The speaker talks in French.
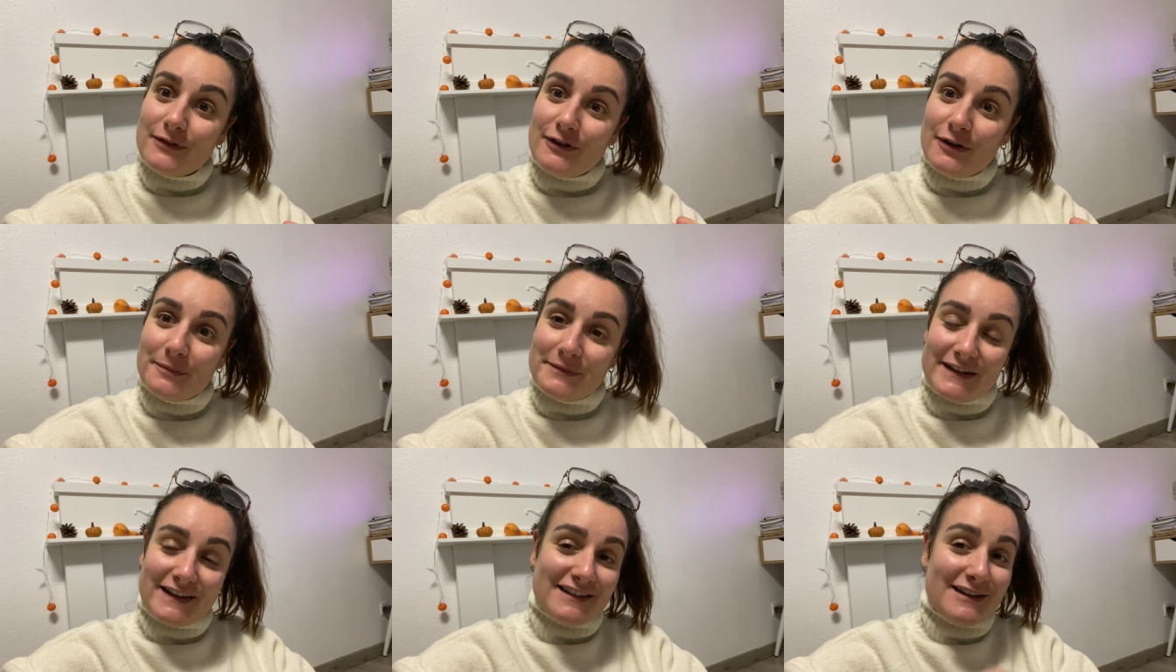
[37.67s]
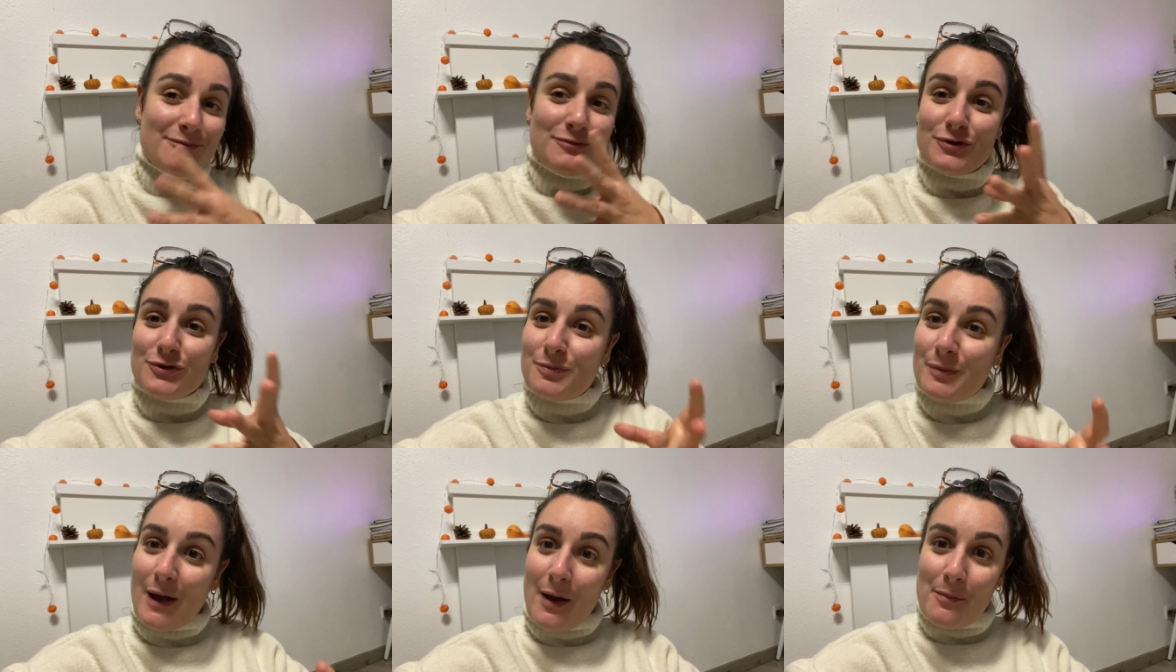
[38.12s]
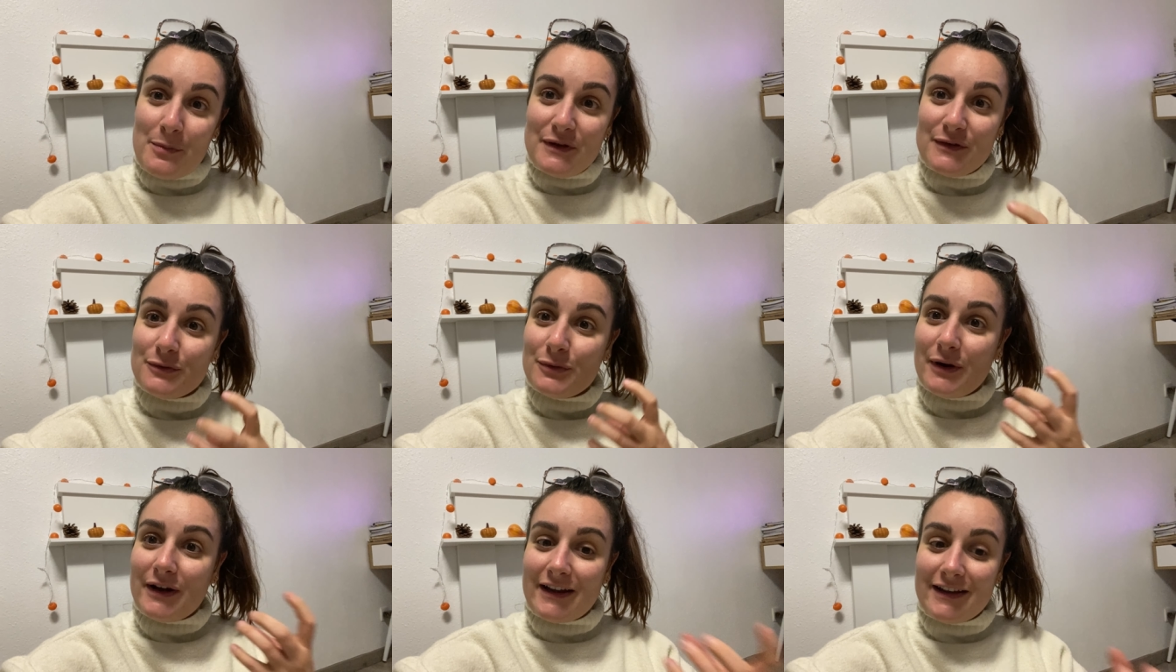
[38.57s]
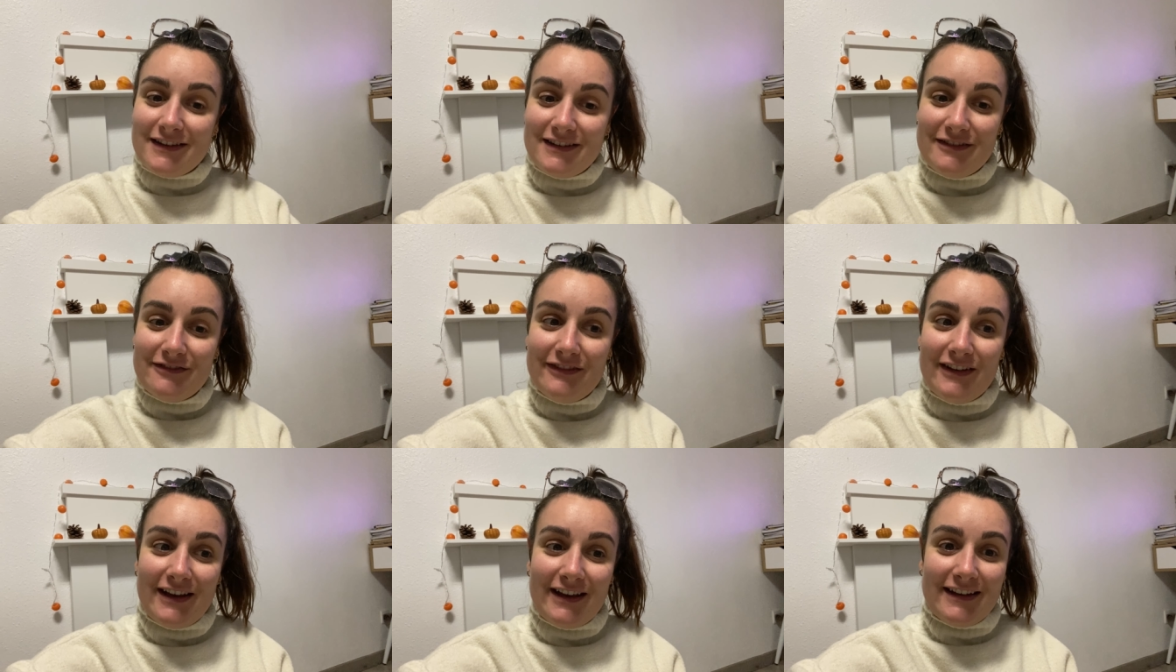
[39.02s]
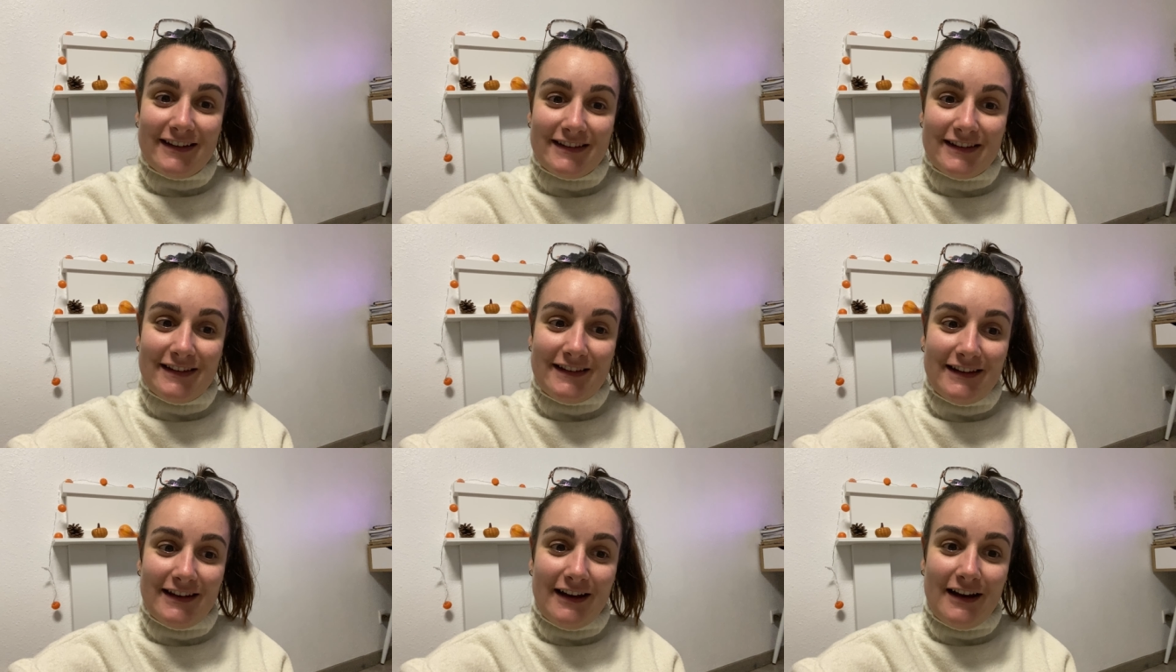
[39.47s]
Comme ça, ça m'occupera mes soirées d'hiver, etc.